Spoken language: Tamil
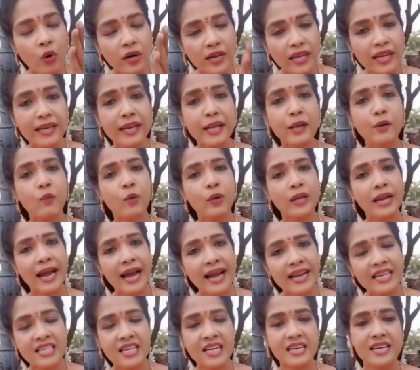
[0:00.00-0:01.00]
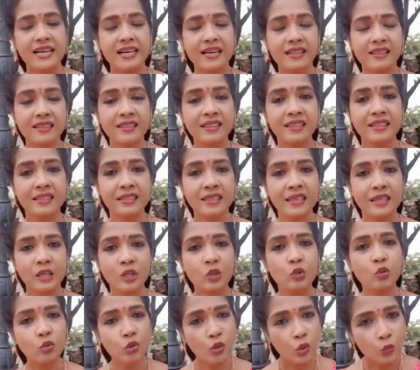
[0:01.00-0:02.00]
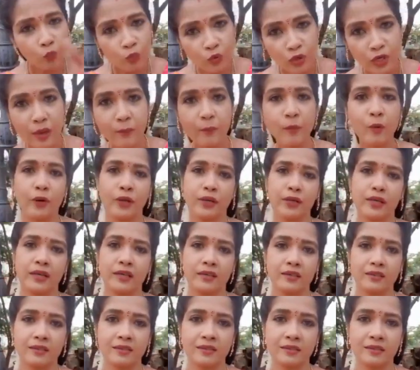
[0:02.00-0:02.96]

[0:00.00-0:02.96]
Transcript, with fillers: உடனே ஒரு ஆக்ஷன் எடுத்து தூக்கி உள்ள போடுங்க